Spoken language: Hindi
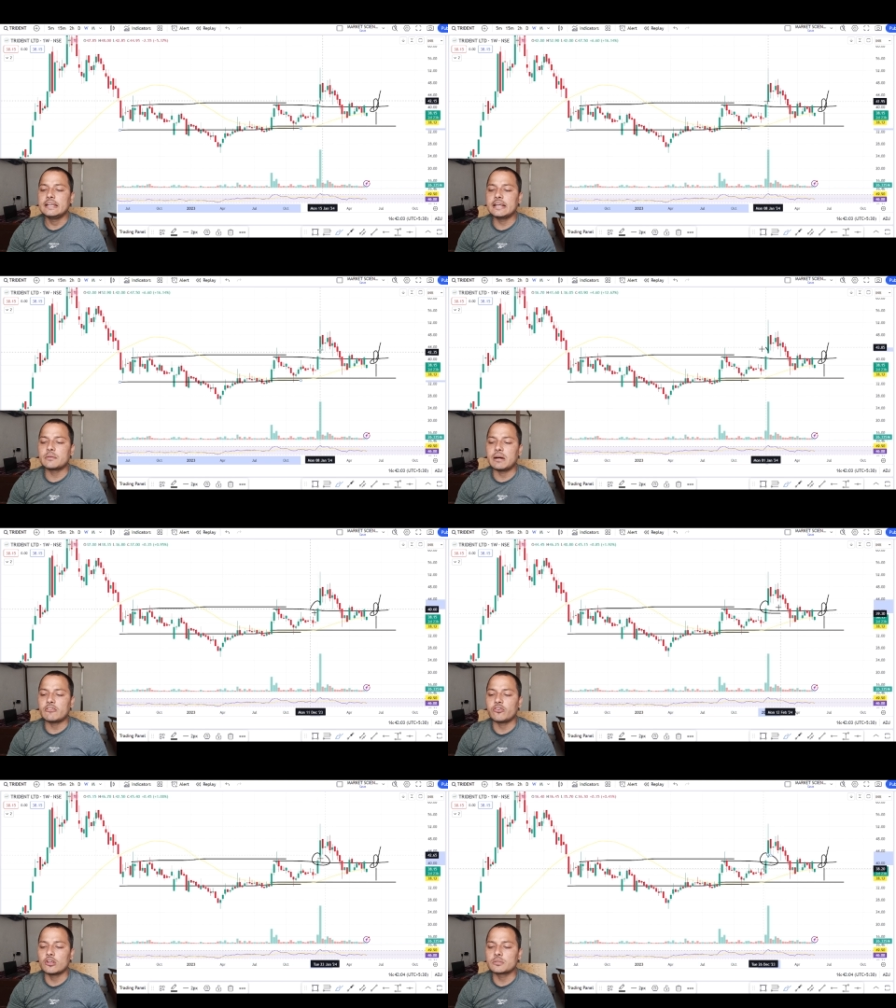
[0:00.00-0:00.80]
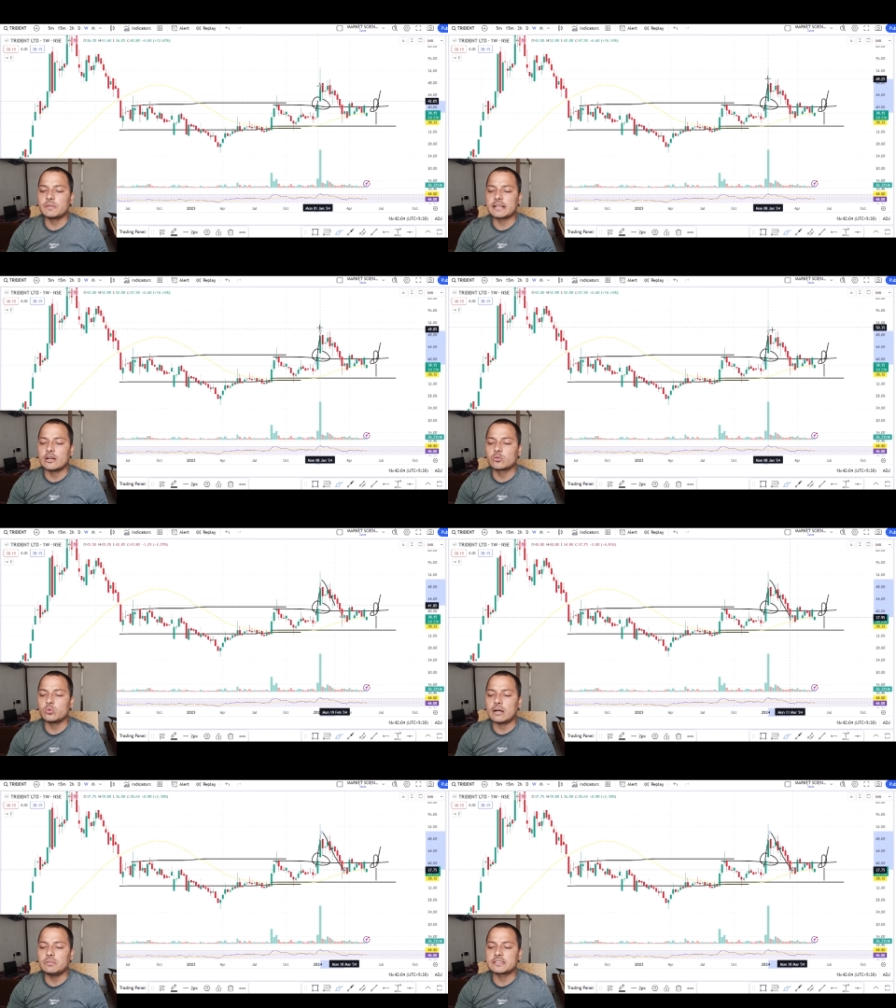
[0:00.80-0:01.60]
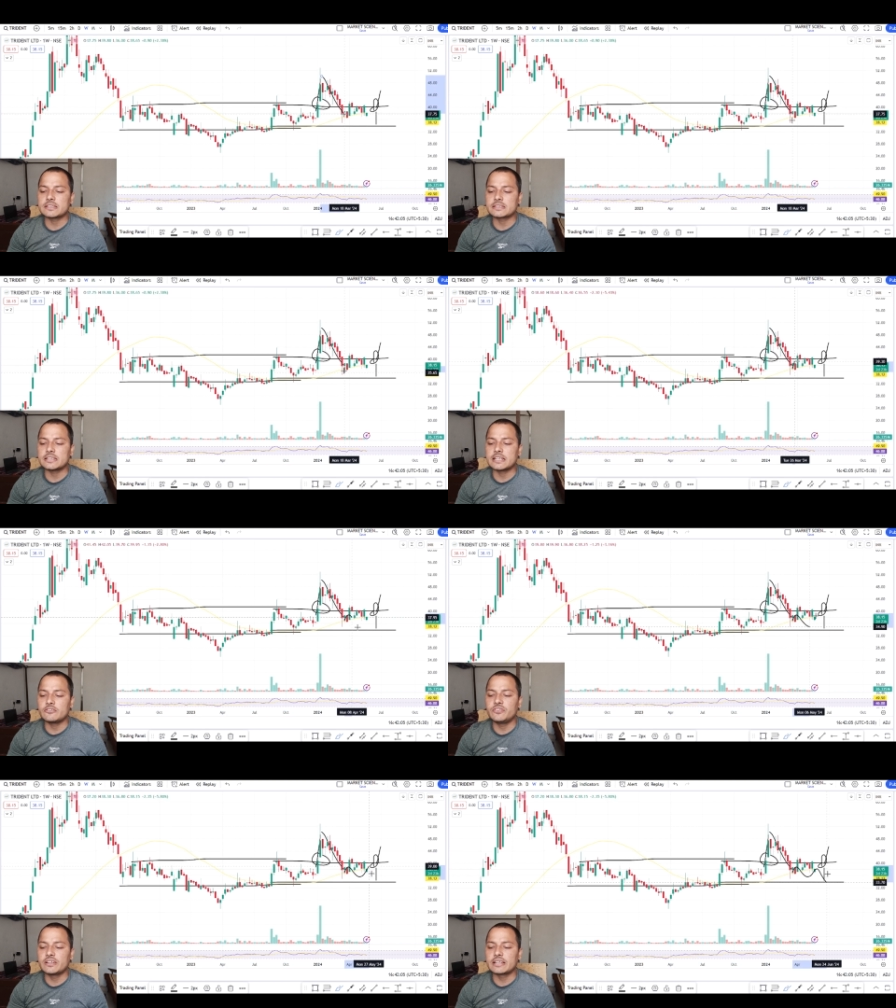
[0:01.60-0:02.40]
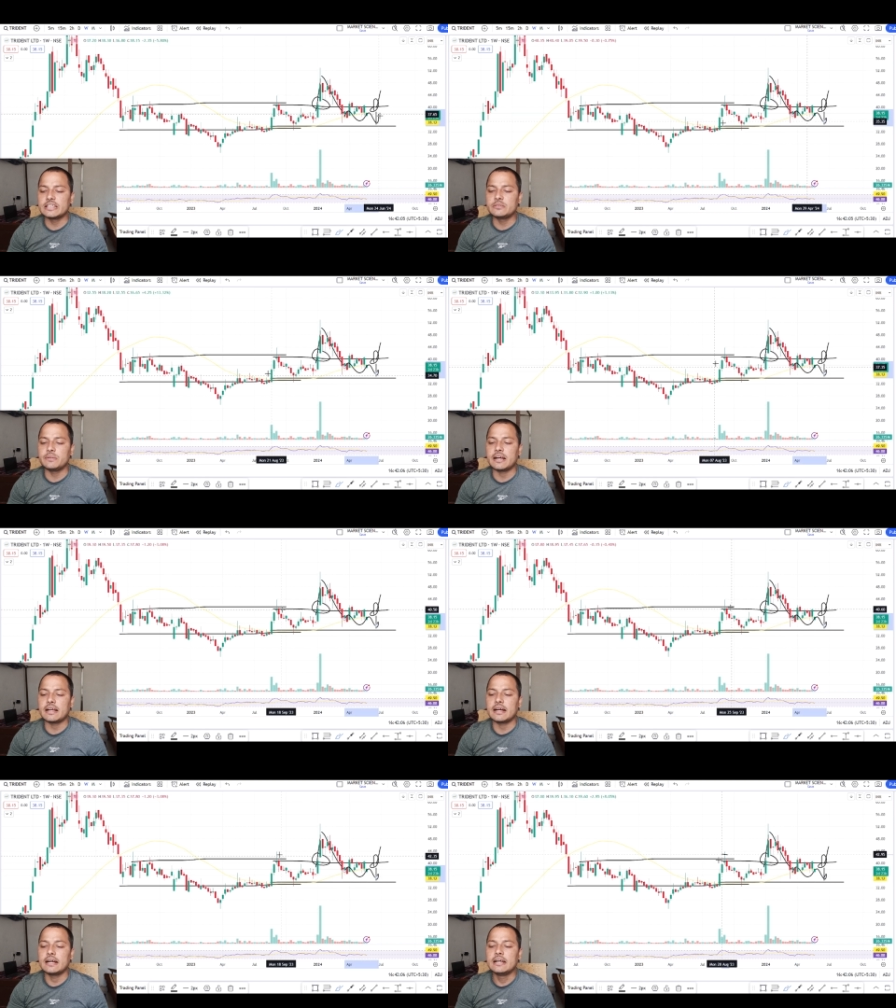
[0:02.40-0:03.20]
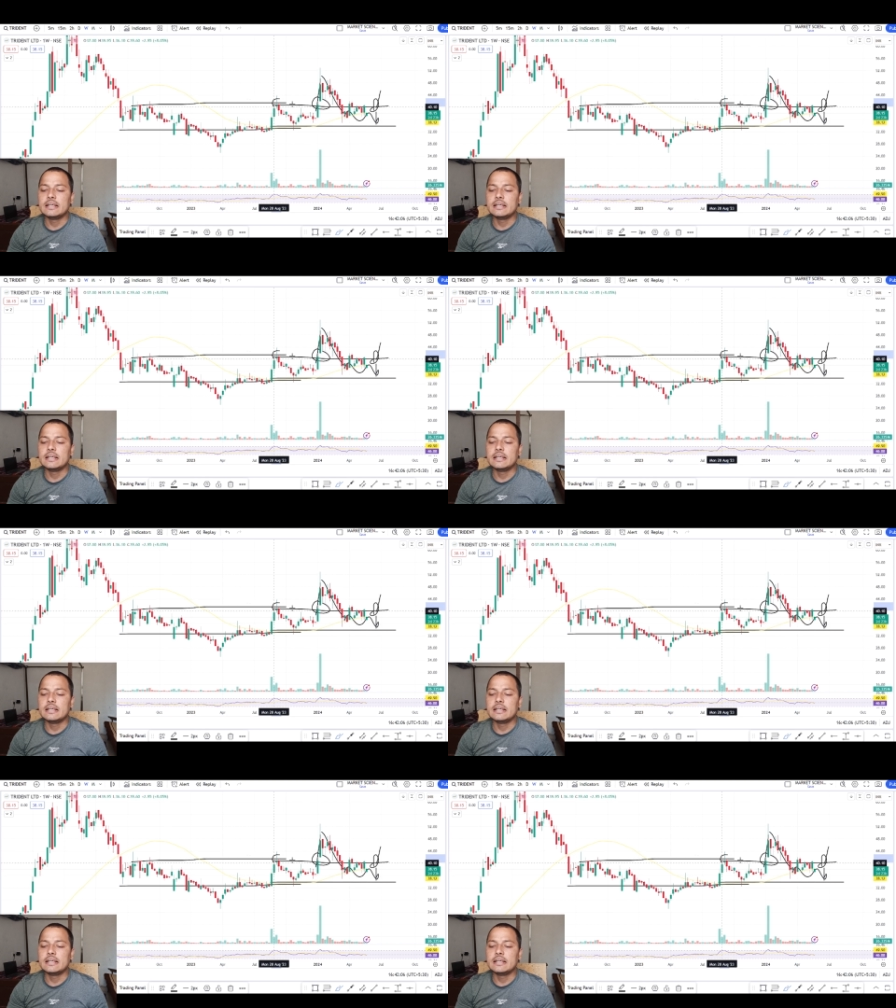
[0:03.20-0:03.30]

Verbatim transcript: एक बार फॉल्स ब्रेकआउट हुआ भी सस्ते नहीं फिर रेंज में आया